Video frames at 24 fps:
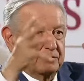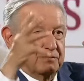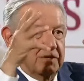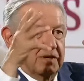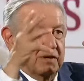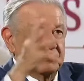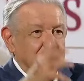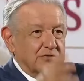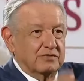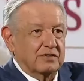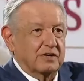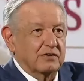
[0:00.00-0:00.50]

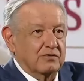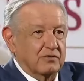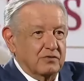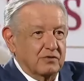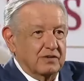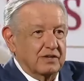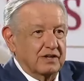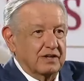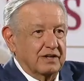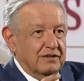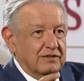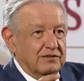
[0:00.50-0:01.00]
enviamos al
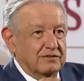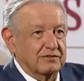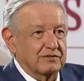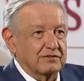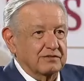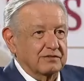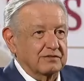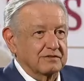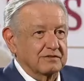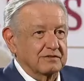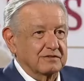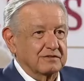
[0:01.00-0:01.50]
Congreso.
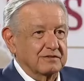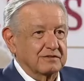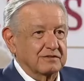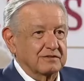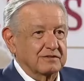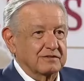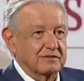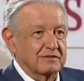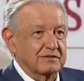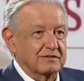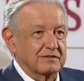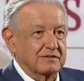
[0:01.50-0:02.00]

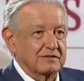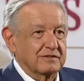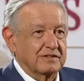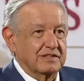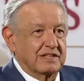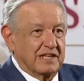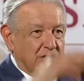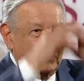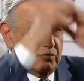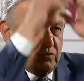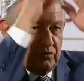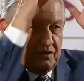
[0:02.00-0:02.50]

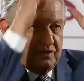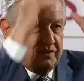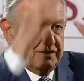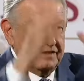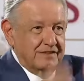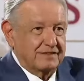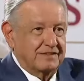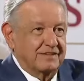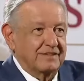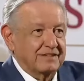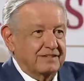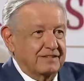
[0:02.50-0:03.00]
Ninguna
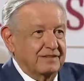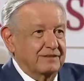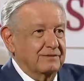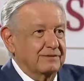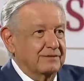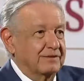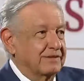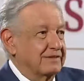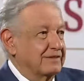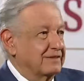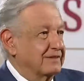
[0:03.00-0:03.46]
iniciativa.